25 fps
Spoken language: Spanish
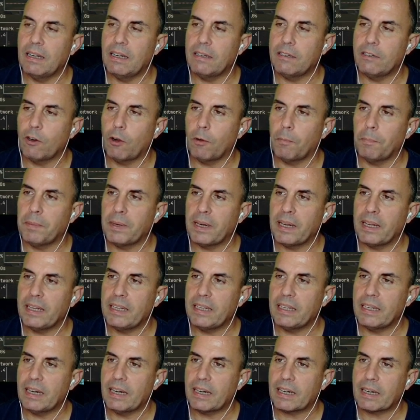nombre
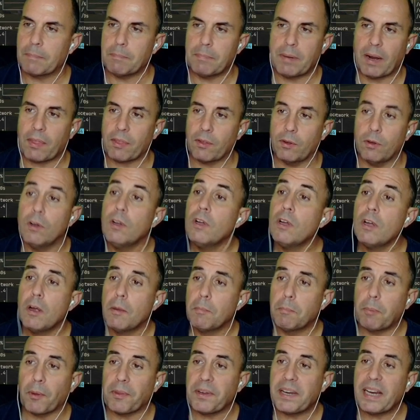y el reemplazo.
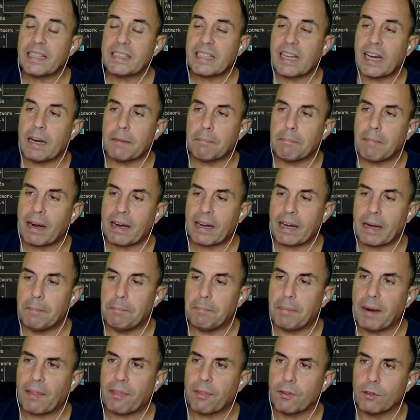Podría tener más
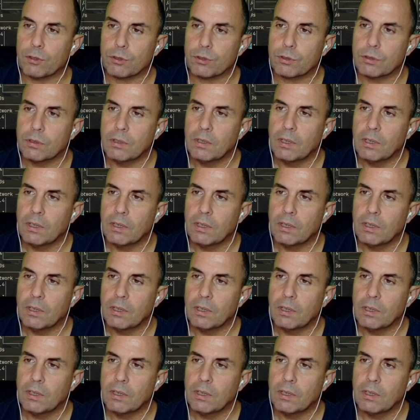reemplazos.